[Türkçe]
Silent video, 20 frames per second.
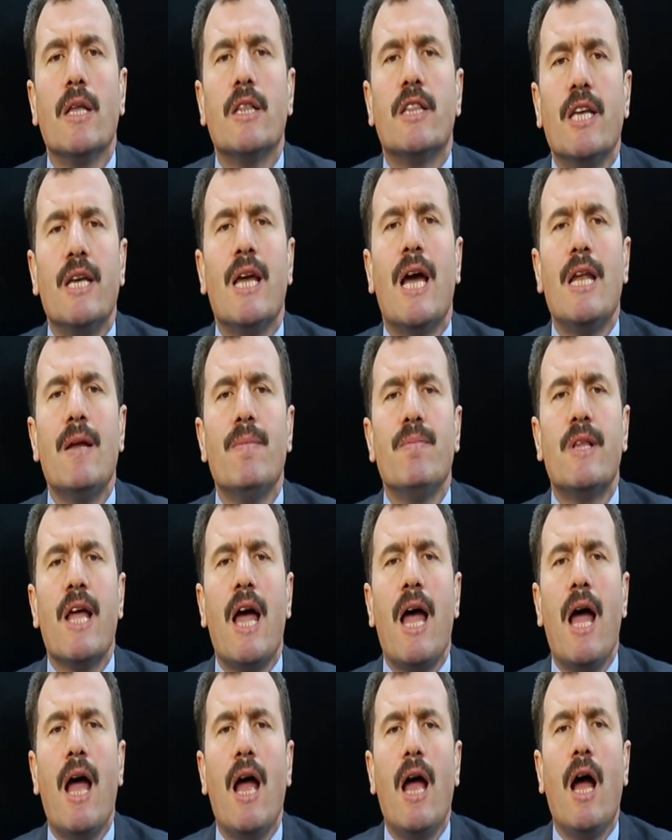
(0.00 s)
diyelim
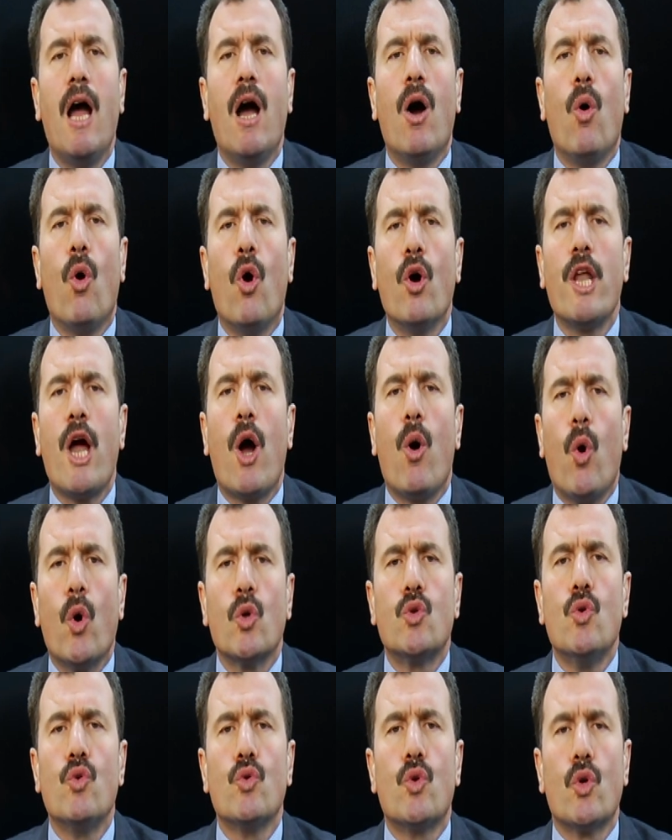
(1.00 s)
de ona
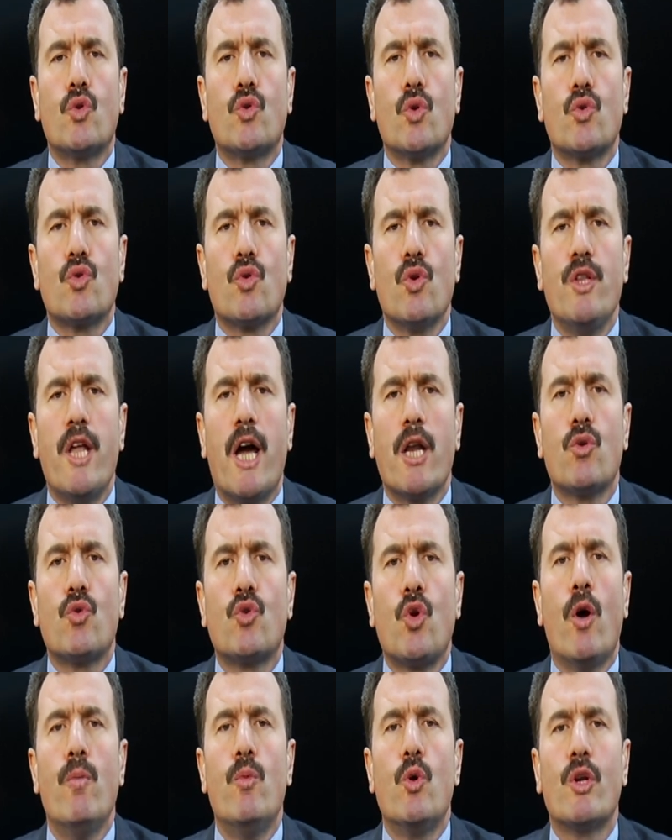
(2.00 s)
odun götürsünler,
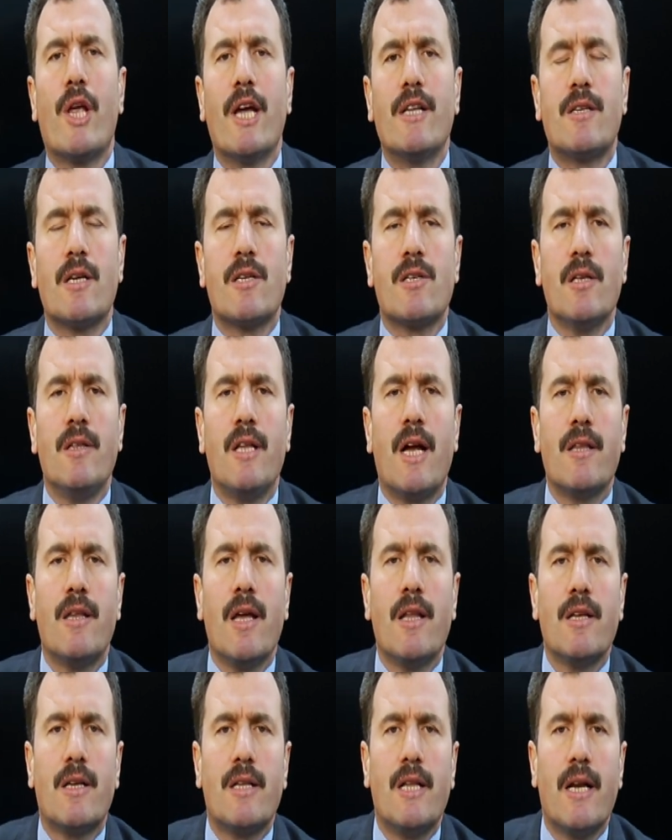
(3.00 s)
kömür getirsinler
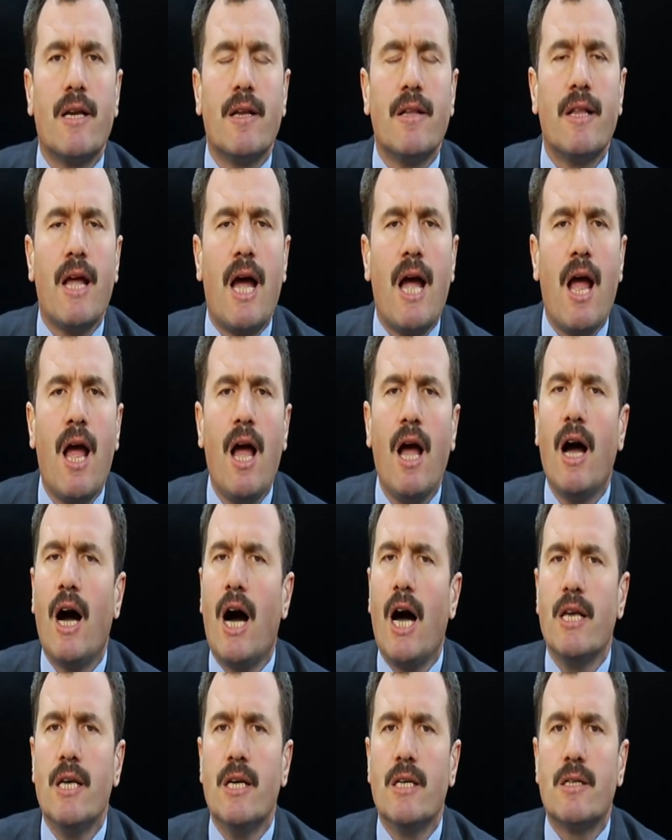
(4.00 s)
dediklerinde
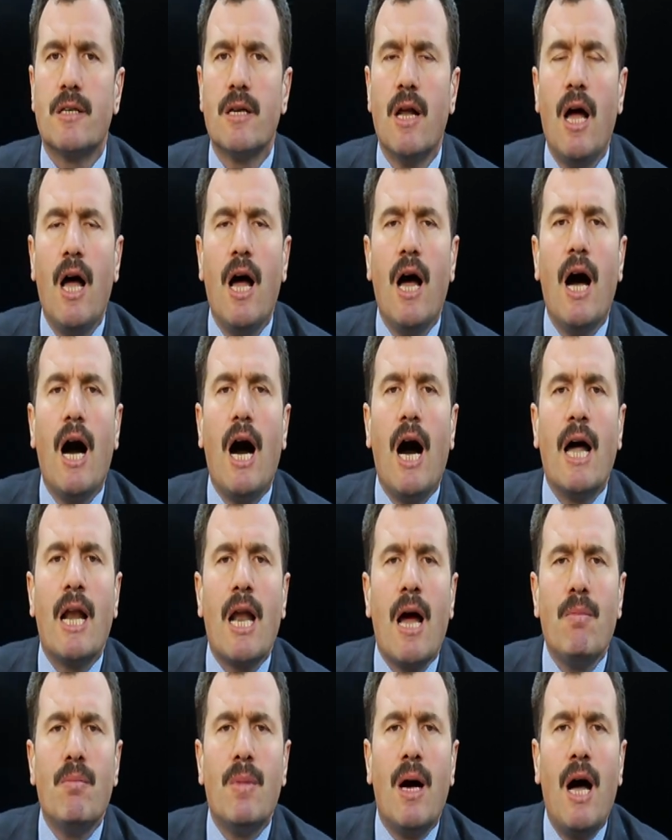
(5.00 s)
hayır
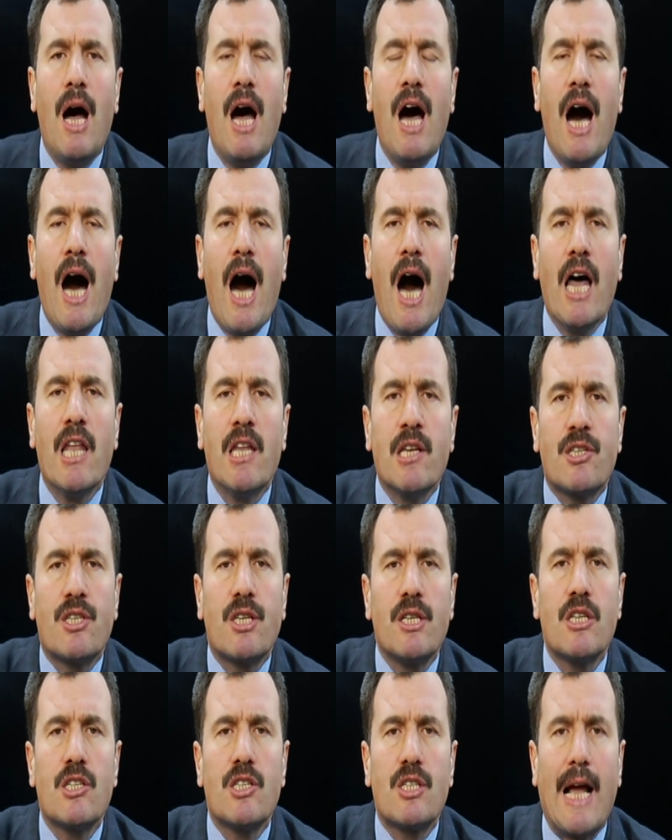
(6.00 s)
anam
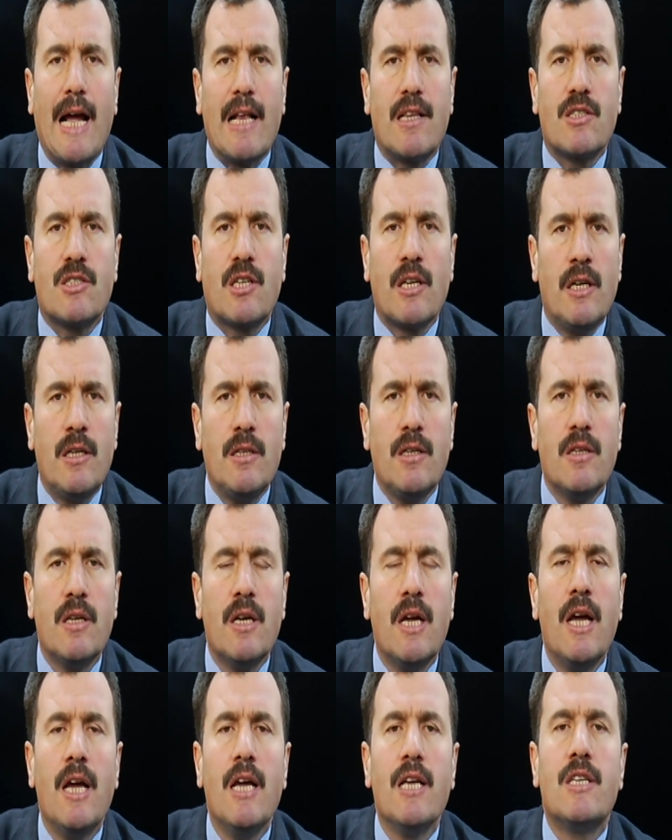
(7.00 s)
halısını satsın
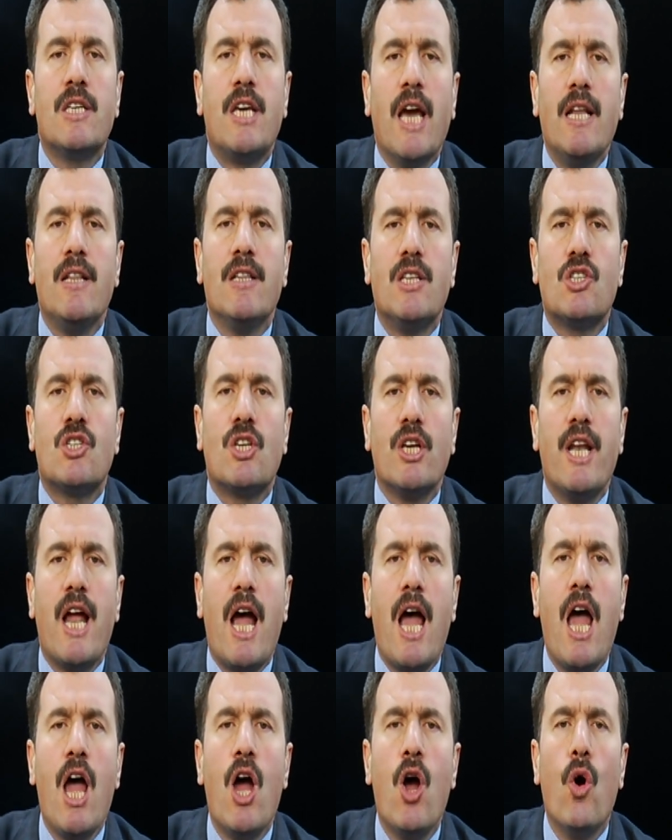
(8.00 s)

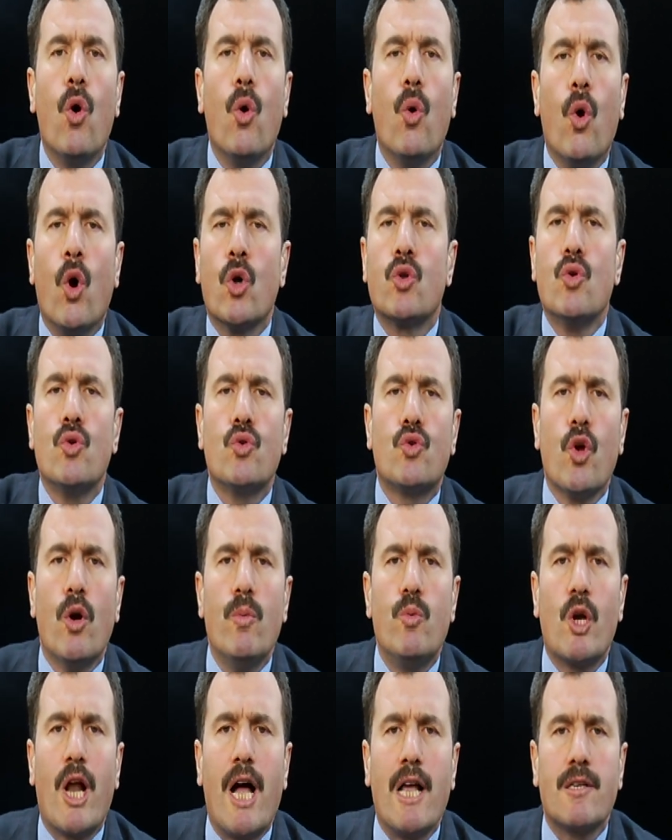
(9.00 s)
kendisine odun
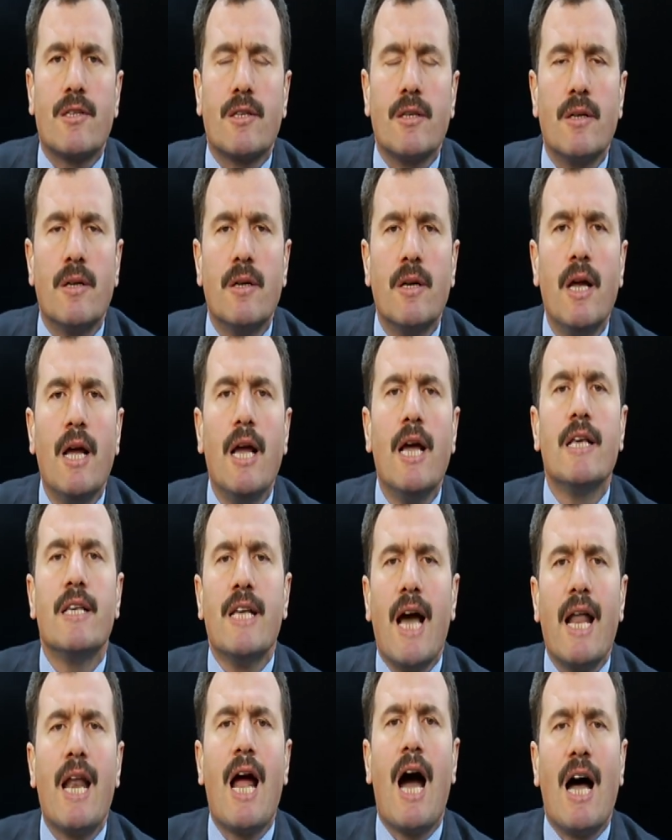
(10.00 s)
kömür alsın.
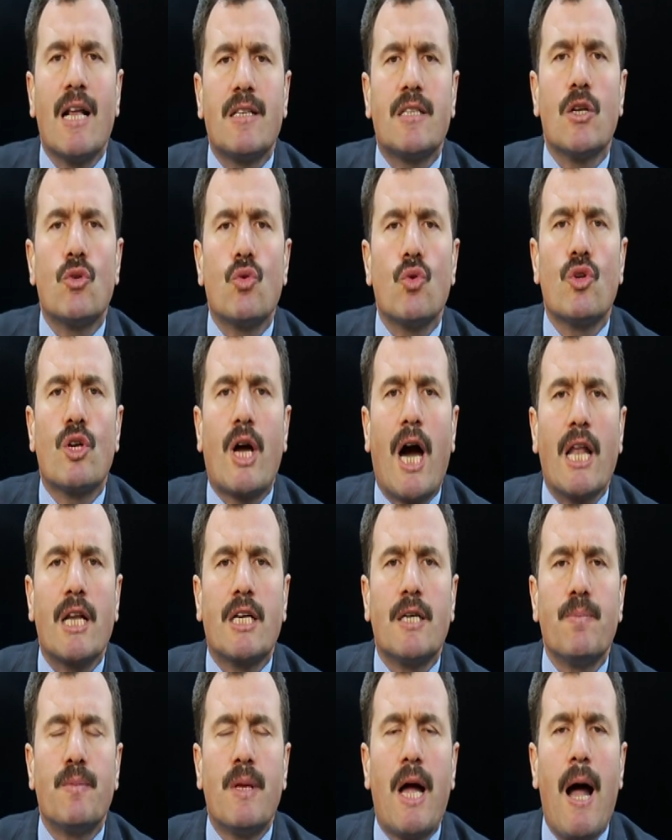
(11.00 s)
Yani Atatürk
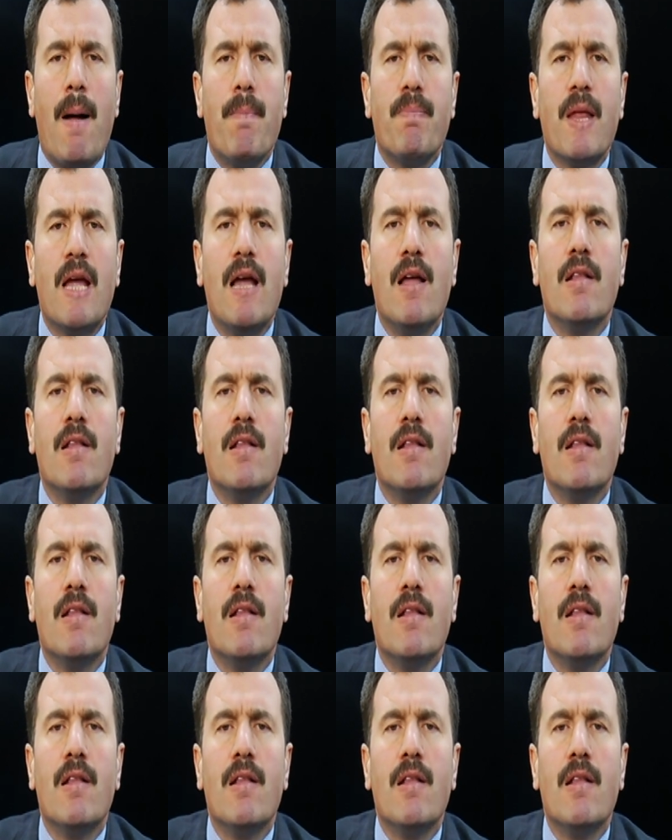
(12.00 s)
kalkıp da